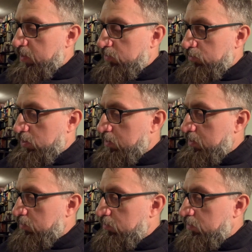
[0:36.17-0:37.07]

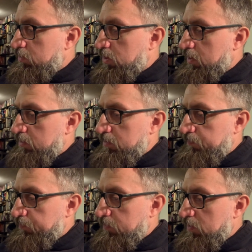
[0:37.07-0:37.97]
Bartosiaka dotychczas
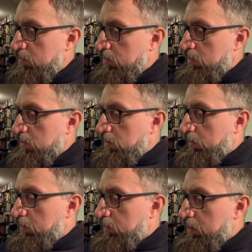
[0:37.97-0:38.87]

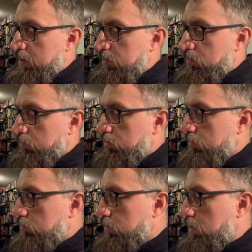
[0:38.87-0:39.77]
i jest to
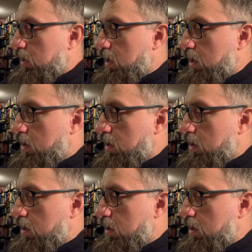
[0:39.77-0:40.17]
książka,